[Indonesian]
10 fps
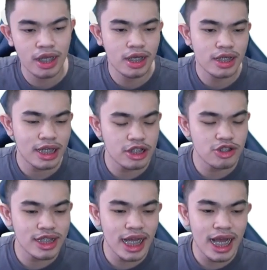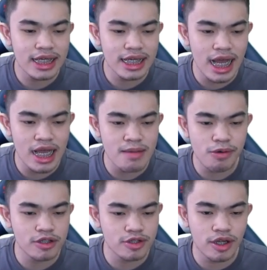Selanjutnya ada
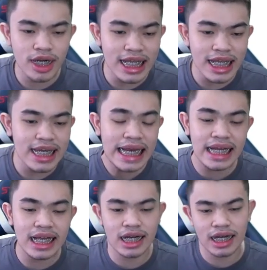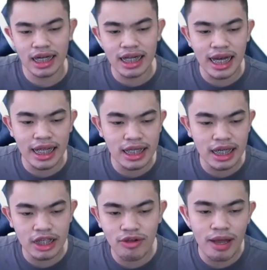impostor Ring leader
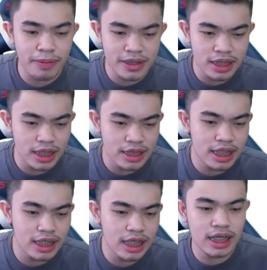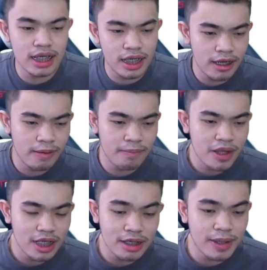itu apa sih? Jadi uh,
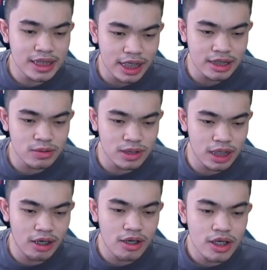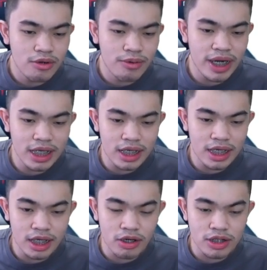kita baca ya, nun ya. When near
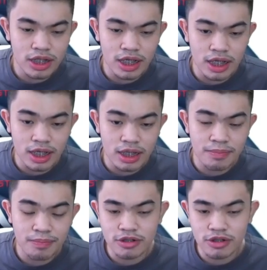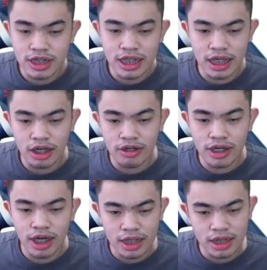another impostor, jadi kalau
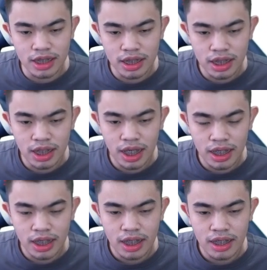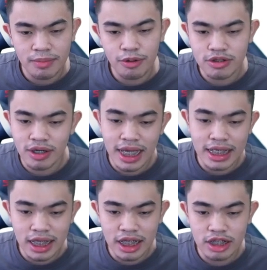dekat impostor
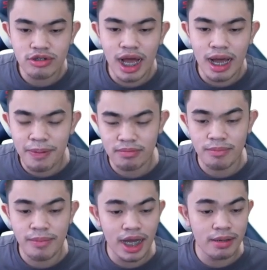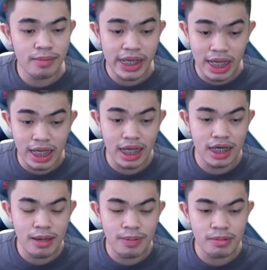lainnya itu dapat memakan mereka ya,
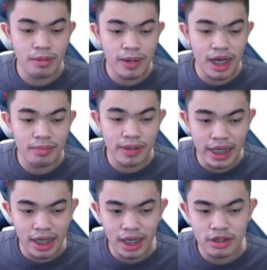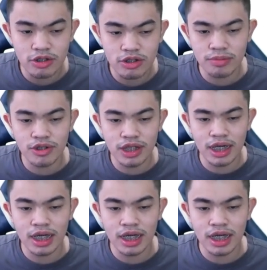dapat memakan mereka. Terus kemudian